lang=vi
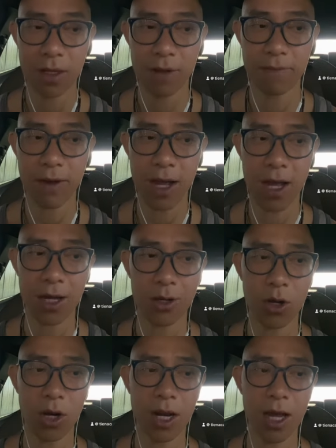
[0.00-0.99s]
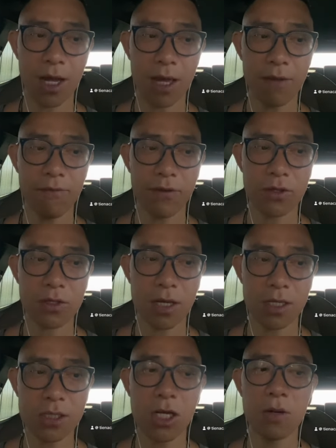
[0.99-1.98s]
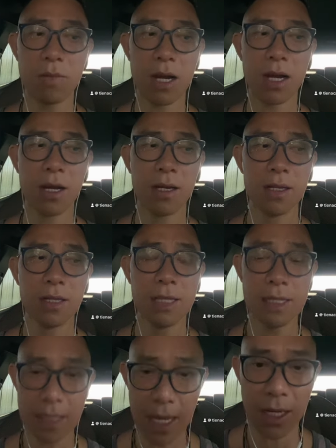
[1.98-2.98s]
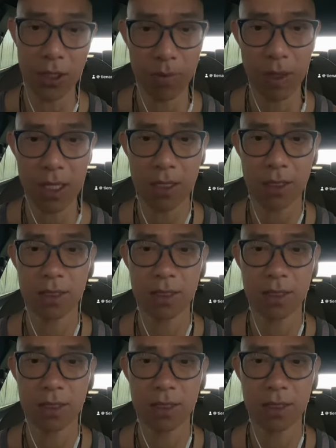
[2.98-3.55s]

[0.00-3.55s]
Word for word: và gọi là cái cái sự mà nhà nước Mỹ